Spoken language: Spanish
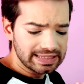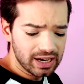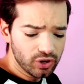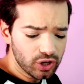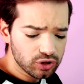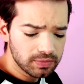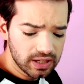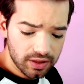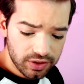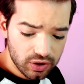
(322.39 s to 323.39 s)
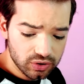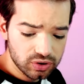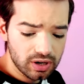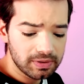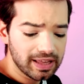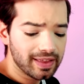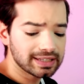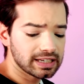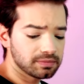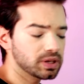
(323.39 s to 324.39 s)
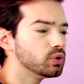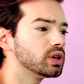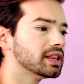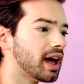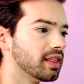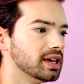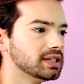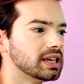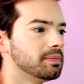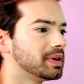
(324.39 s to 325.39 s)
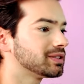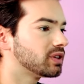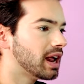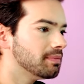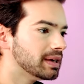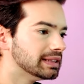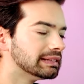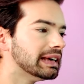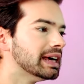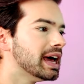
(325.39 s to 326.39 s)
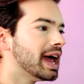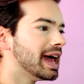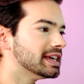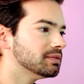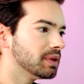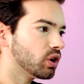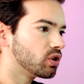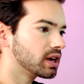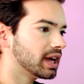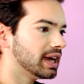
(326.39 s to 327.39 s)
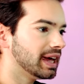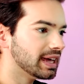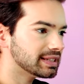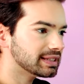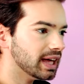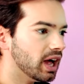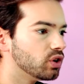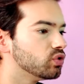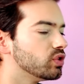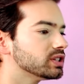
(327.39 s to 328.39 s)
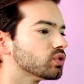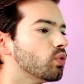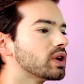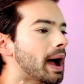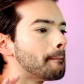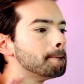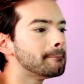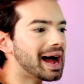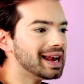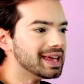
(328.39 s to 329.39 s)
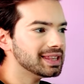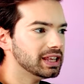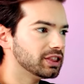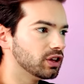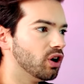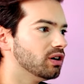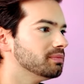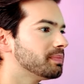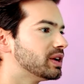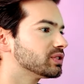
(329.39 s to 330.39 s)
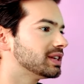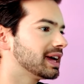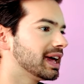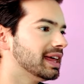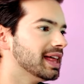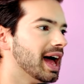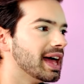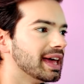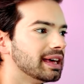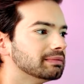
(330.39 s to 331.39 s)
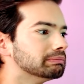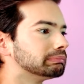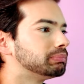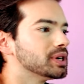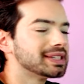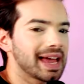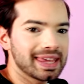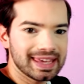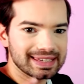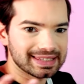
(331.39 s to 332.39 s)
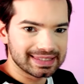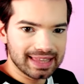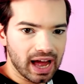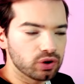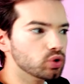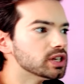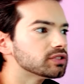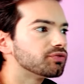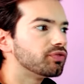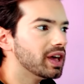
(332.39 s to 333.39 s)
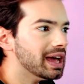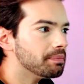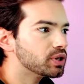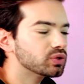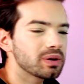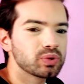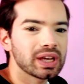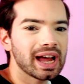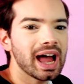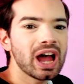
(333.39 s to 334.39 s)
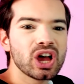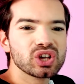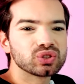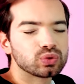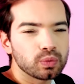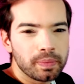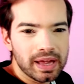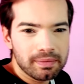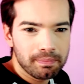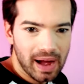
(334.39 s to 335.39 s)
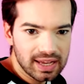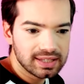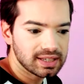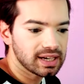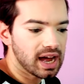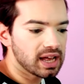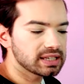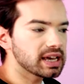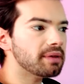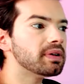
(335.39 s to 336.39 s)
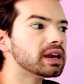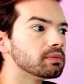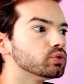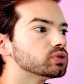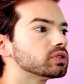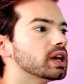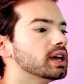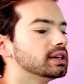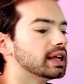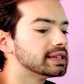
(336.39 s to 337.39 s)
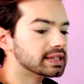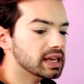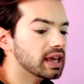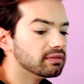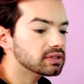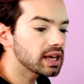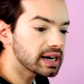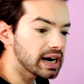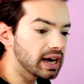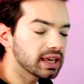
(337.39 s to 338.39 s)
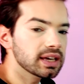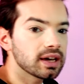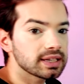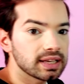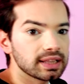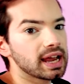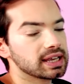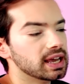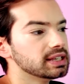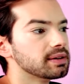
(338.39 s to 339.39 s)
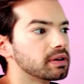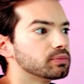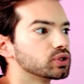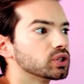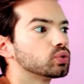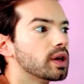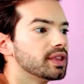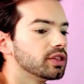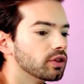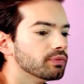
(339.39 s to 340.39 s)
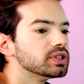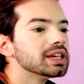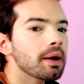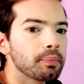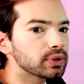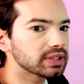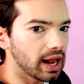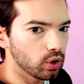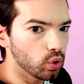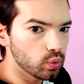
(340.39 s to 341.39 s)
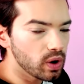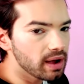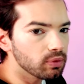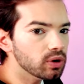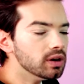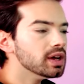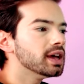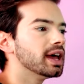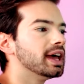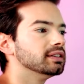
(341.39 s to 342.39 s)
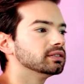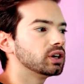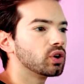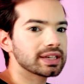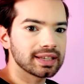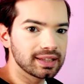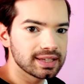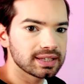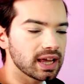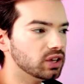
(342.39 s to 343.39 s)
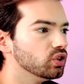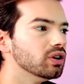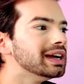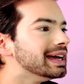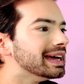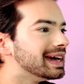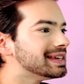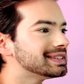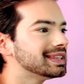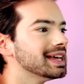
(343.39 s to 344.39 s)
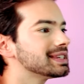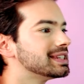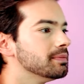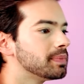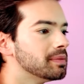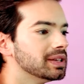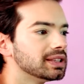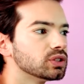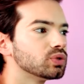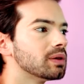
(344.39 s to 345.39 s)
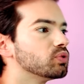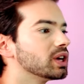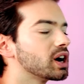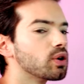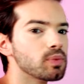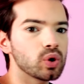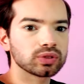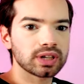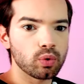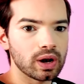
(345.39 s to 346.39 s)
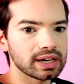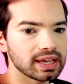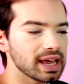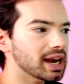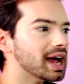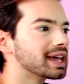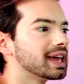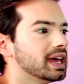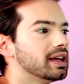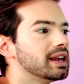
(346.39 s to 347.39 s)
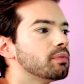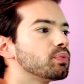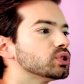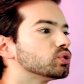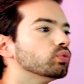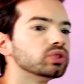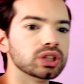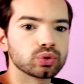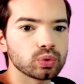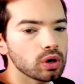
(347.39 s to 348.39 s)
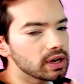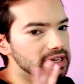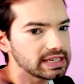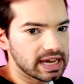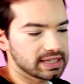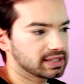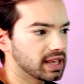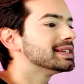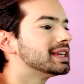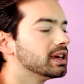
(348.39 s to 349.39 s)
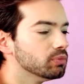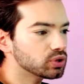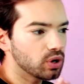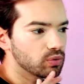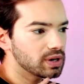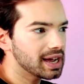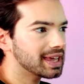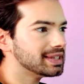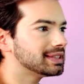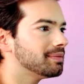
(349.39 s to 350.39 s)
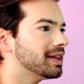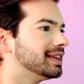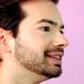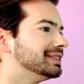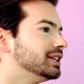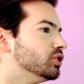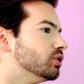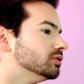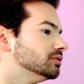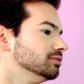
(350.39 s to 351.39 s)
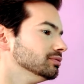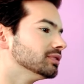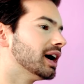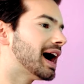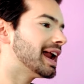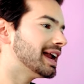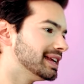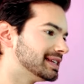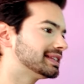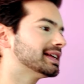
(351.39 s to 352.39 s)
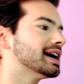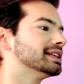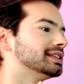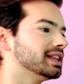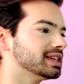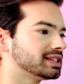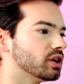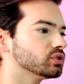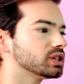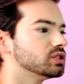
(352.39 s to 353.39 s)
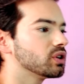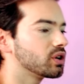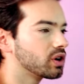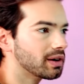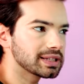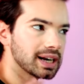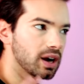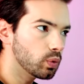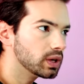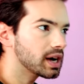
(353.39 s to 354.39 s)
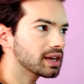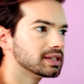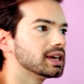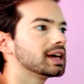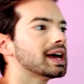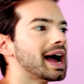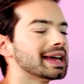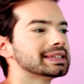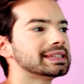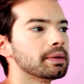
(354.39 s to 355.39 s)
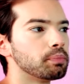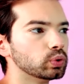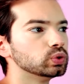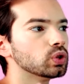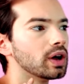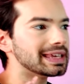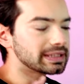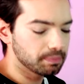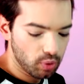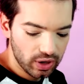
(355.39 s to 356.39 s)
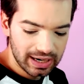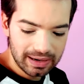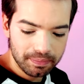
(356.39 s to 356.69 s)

Salió en el 2018, limitada a 6.000 unidades y personalmente es mejor que esta. No es una mala edición, pero se queda en... pues ahí está. No es fea, pero es una muñeca súper básica. Ya veremos en el siguiente ranking, que es el de Ariel, ya veremos que su edición sí que aporta algo nuevo en lo que es el diseño esta simplemente es una muñeca como otra cualquiera que le han puesto un título y ya está. Seguimos con una que estaba del tirón a la lista de deseos y yo creo que va a ser la única que llegue a ese punto spoiler.